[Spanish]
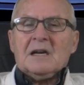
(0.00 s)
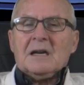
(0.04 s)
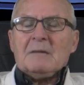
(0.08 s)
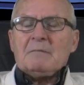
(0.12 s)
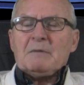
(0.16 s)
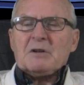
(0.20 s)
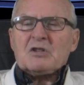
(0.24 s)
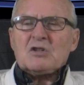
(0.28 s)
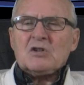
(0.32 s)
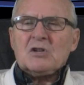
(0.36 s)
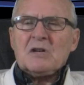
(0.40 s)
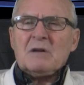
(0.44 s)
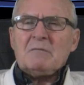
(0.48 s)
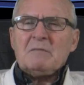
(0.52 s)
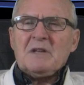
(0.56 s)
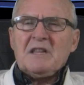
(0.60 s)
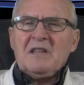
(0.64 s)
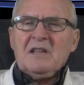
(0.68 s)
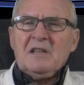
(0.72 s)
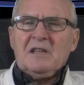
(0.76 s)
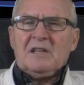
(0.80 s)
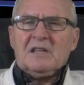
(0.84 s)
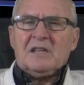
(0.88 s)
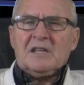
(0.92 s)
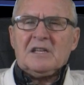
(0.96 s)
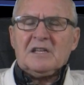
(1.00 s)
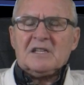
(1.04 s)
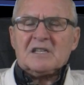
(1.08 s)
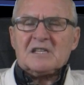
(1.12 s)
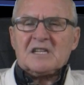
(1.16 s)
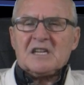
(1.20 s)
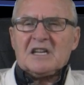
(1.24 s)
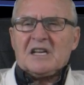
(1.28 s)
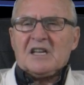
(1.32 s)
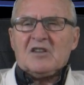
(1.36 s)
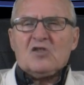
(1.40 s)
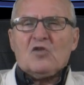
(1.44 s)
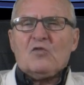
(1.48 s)
La persona me dice,
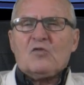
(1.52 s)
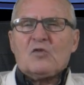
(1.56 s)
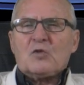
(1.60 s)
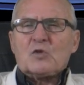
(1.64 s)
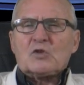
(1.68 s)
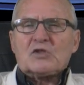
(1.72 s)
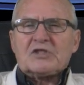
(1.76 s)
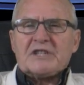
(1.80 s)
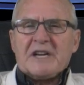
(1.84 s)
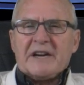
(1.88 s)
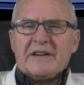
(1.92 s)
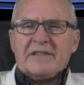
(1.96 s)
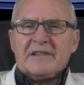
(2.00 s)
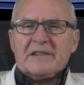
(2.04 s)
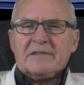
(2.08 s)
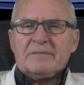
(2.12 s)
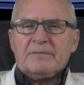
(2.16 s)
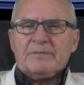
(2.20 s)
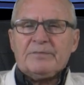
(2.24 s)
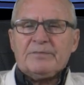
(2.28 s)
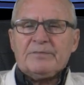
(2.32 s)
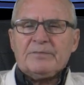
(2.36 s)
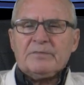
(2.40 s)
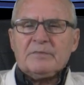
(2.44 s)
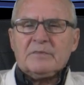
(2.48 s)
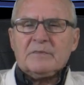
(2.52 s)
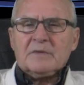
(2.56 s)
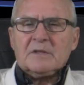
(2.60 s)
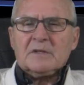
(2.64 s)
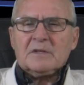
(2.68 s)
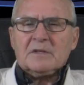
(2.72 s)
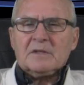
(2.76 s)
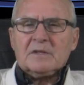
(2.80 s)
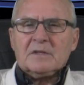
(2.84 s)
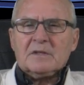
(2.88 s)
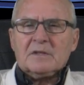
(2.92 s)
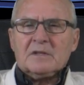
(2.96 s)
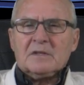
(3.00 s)
se quedó frustrada.
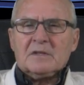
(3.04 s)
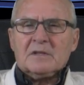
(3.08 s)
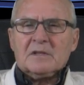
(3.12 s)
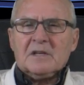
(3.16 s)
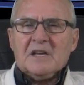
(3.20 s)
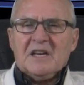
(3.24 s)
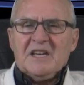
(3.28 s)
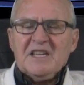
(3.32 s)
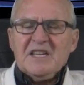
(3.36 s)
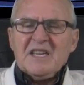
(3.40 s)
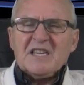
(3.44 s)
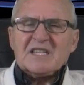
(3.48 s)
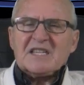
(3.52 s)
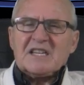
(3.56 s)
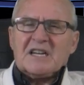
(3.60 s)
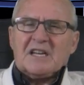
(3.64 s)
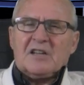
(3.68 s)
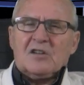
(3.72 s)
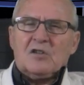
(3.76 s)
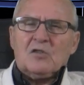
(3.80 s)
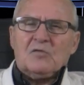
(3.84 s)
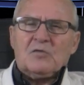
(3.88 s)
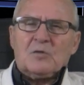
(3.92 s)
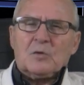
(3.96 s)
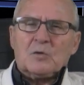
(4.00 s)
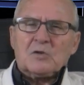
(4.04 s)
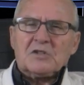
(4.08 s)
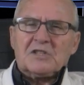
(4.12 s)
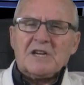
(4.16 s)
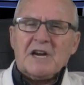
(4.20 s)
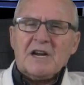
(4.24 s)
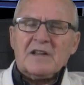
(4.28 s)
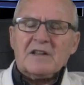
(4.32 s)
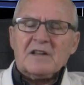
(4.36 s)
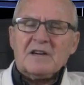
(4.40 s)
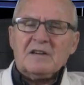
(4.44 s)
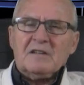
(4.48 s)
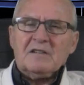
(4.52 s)
Ella se quedó
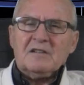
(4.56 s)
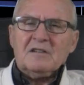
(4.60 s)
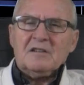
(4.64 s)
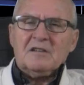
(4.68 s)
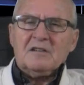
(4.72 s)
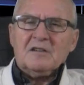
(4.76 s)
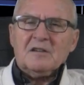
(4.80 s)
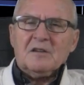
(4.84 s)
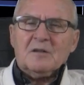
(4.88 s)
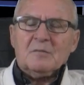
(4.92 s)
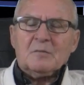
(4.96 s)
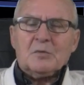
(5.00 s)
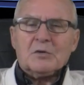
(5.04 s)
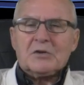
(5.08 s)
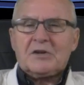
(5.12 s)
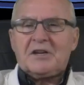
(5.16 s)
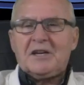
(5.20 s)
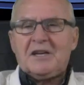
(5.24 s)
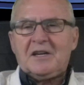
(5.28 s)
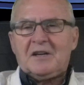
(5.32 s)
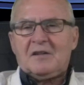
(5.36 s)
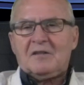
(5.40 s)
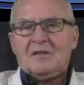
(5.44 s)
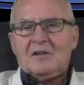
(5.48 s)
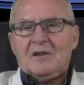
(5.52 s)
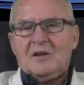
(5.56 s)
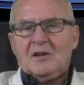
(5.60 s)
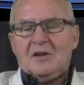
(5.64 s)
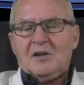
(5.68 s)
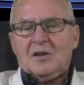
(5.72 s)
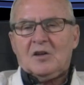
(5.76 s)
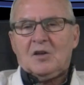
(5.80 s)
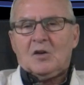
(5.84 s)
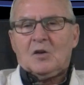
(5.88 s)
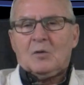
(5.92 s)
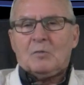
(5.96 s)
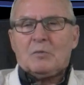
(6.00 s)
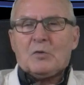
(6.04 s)
frustrada. ¿Por qué?
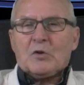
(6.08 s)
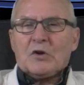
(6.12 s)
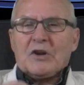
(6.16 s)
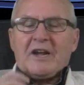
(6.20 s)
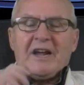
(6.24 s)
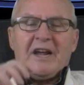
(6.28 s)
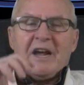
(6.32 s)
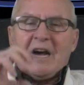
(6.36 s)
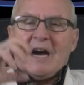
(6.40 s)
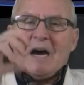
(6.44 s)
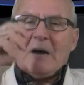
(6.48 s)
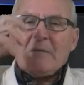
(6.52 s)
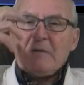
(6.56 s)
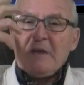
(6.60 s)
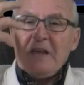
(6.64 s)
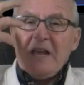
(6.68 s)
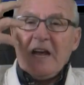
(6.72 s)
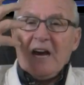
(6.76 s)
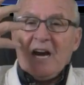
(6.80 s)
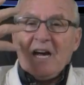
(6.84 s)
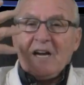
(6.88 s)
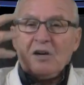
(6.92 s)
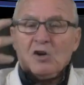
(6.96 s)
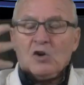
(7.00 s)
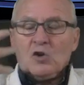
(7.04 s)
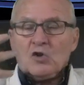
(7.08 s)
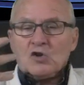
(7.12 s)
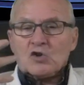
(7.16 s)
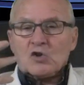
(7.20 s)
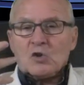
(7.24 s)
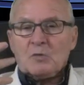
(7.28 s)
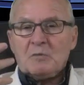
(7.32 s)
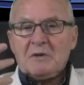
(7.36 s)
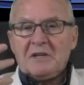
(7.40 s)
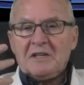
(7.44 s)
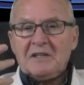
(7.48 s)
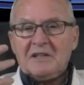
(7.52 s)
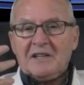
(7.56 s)
Porque había algo en
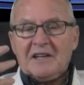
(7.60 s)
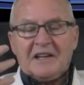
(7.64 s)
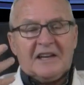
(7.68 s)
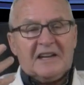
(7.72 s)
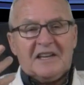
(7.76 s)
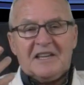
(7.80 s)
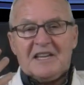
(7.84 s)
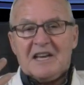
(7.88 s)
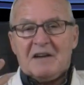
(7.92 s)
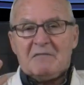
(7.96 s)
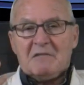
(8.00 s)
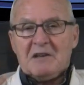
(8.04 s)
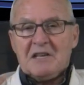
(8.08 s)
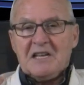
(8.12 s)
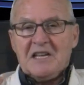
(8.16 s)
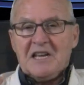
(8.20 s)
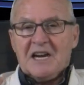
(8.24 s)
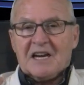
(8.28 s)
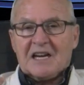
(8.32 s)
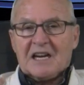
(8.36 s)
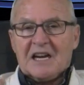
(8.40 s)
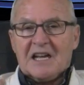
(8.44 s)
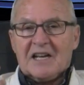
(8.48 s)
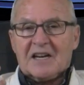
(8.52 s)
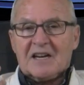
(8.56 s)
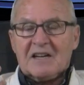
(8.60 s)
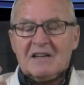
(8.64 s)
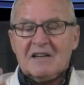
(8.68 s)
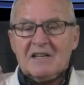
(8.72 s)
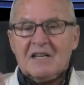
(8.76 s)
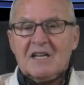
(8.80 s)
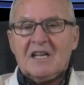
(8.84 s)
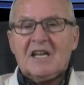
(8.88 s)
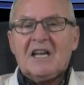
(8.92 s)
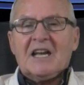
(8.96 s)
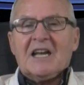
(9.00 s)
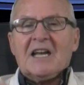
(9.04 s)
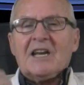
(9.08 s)
su mente que ella veía clara
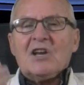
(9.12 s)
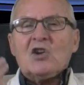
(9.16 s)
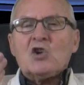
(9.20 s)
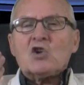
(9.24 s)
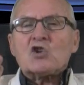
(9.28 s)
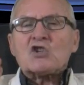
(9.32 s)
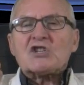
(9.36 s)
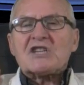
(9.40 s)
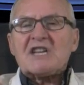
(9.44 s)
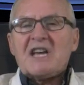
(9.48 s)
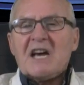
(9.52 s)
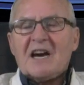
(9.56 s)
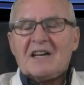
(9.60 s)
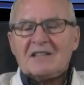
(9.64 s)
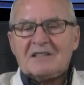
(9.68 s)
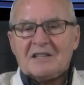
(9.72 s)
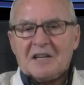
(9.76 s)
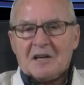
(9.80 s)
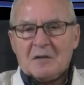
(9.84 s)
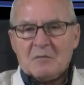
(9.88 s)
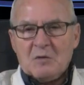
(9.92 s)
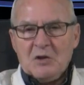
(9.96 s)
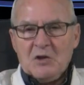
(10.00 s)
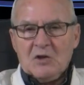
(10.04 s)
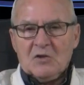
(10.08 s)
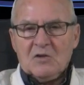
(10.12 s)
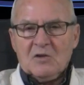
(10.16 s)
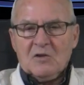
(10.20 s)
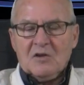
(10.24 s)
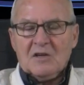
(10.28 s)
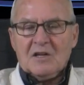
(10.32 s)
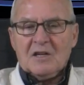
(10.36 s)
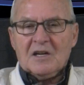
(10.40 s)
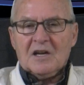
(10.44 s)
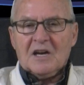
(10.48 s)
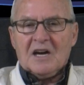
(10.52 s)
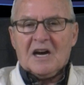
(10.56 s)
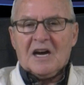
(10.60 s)
que no se atrevió
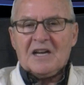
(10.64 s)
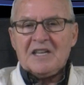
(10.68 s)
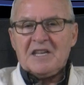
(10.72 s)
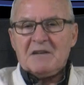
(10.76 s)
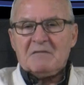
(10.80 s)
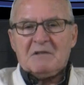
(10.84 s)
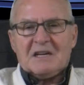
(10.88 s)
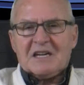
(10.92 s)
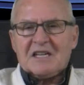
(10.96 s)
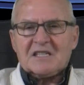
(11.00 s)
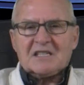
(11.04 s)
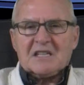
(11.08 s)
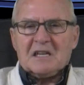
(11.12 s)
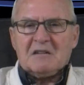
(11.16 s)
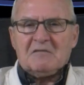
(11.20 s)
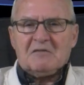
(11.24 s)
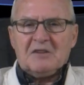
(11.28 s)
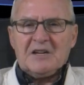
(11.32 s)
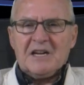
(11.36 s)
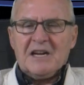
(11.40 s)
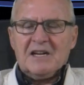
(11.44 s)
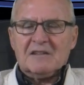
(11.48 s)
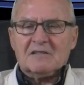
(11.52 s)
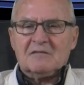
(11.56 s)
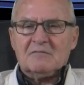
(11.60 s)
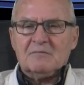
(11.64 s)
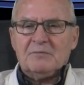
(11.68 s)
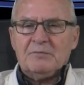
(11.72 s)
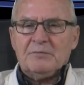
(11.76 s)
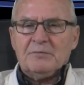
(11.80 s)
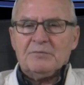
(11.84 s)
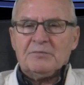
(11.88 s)
a llevar hasta el final.